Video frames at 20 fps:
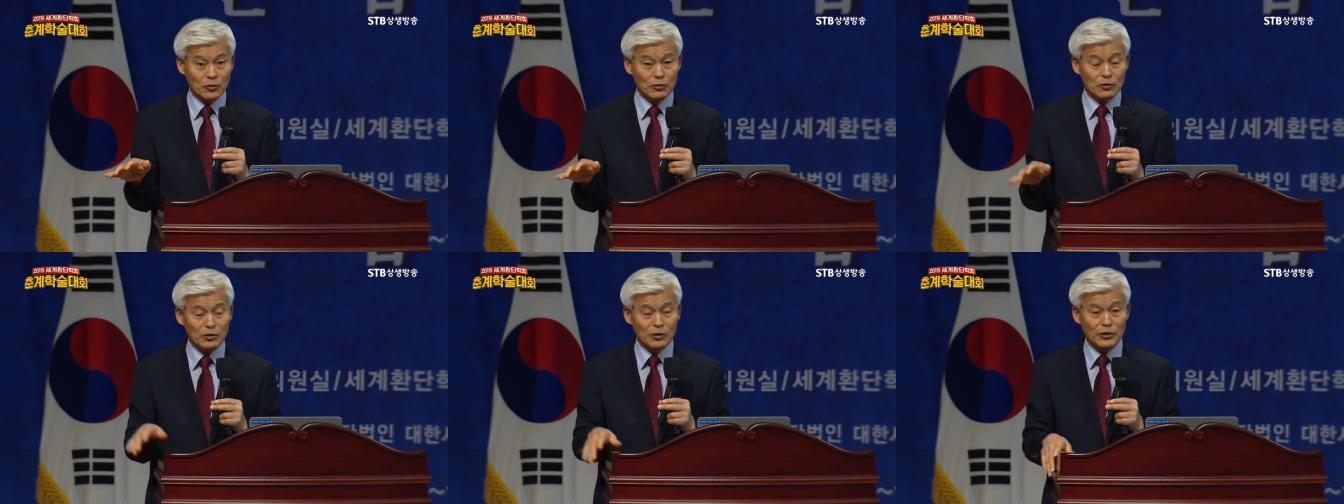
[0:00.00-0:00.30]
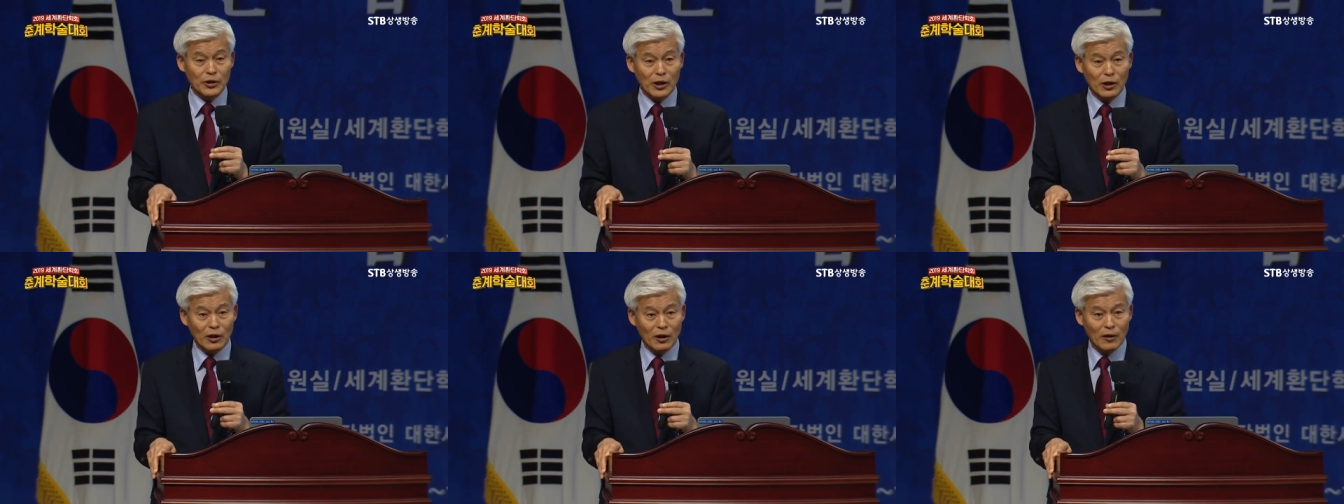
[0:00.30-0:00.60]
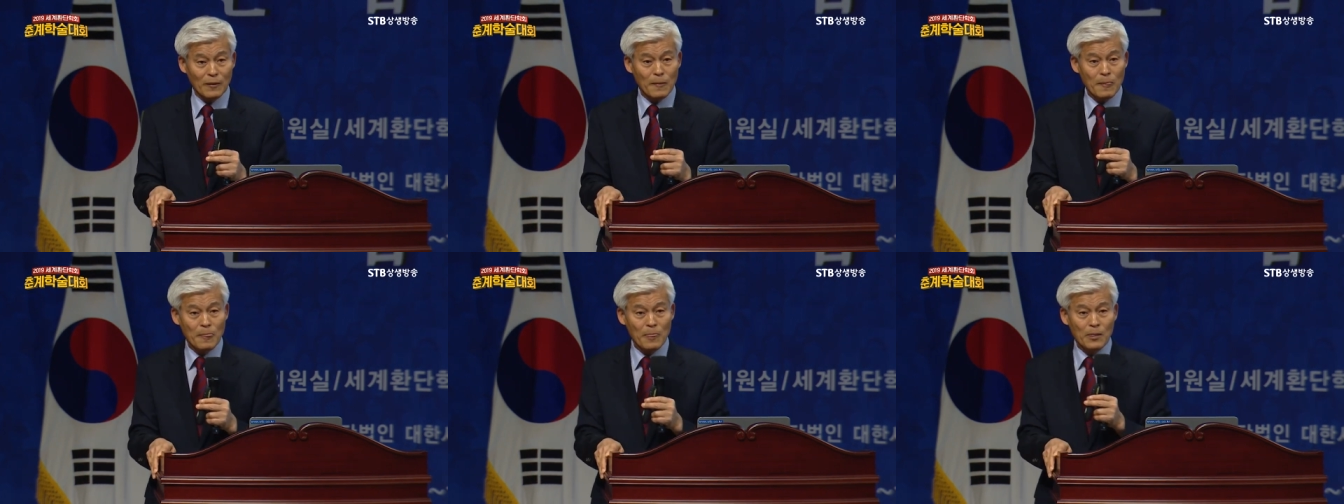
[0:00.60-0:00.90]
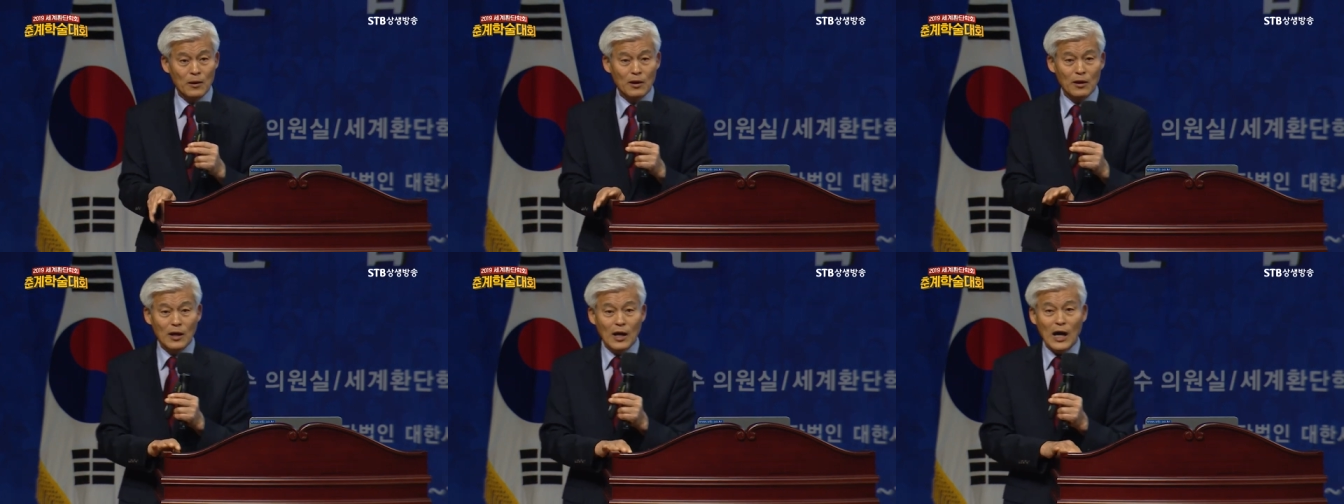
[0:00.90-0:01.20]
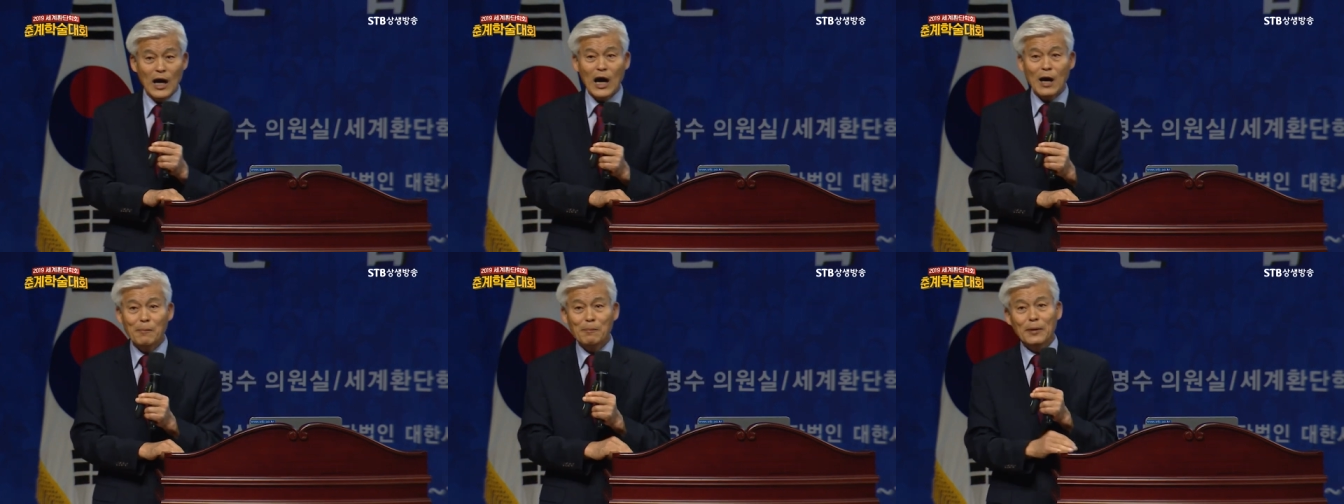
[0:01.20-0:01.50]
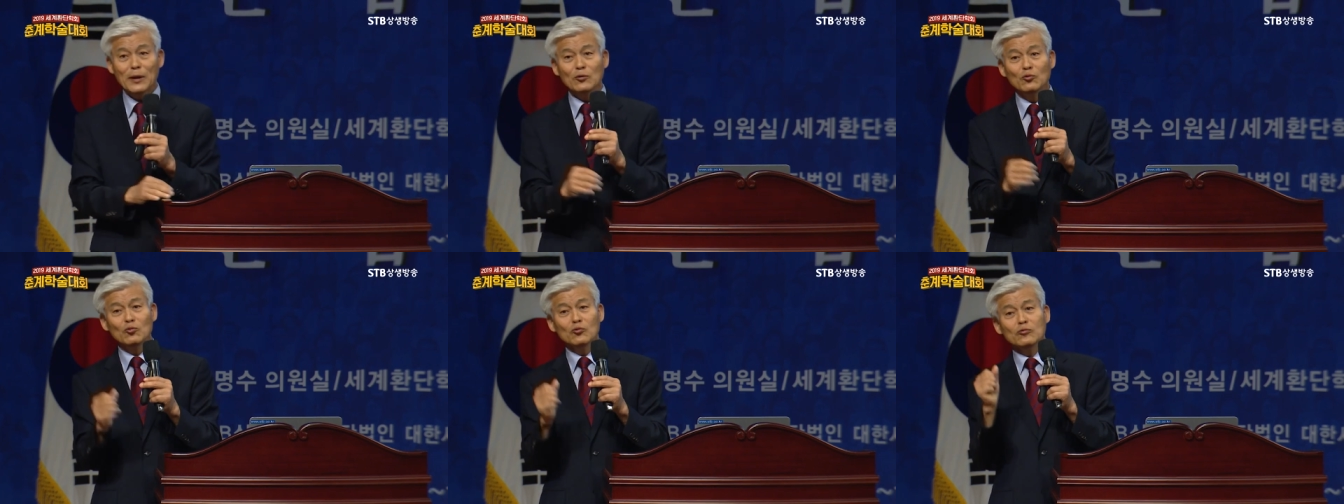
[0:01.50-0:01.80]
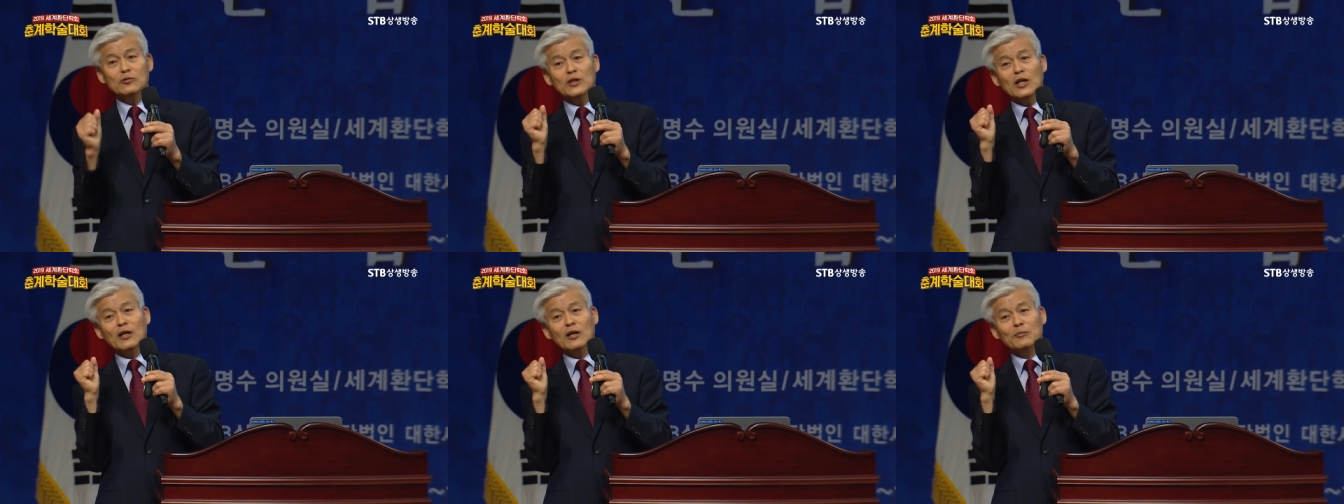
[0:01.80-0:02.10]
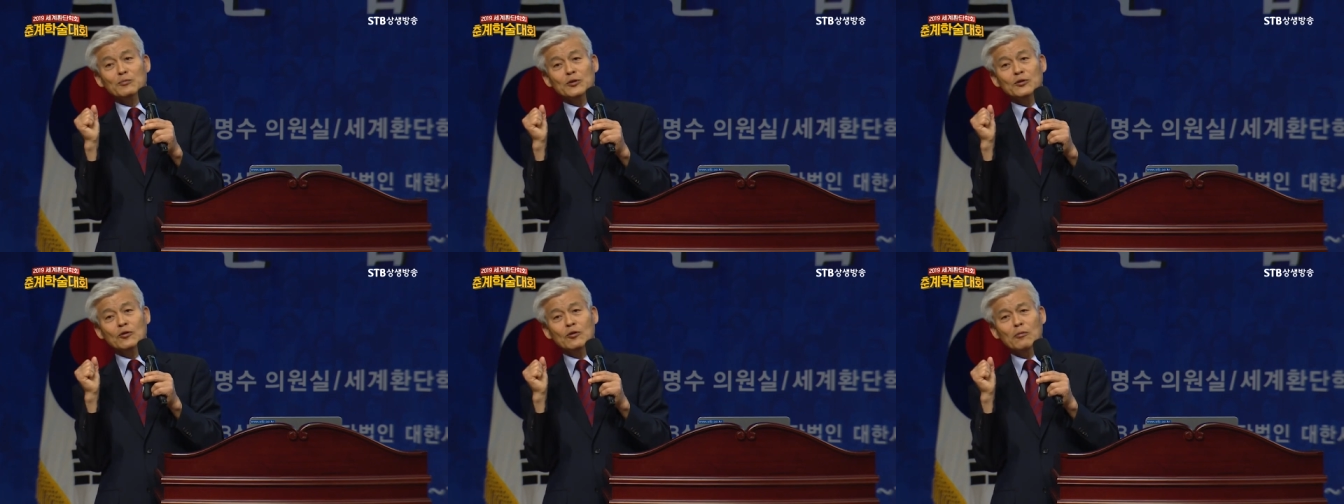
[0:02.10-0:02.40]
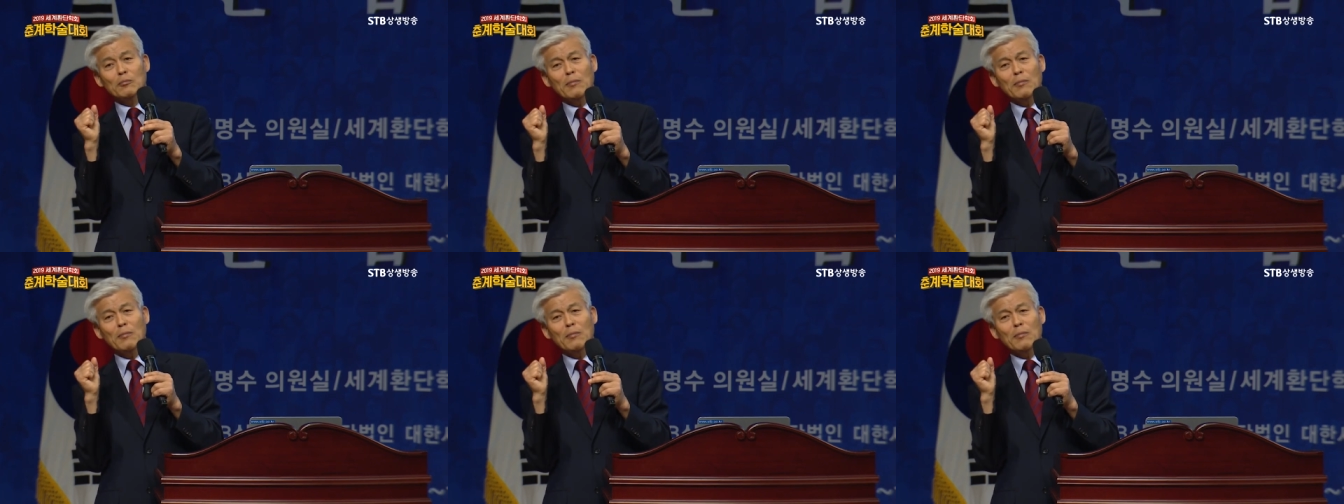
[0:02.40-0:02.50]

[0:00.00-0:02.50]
그런데 아파 누운 사람은요,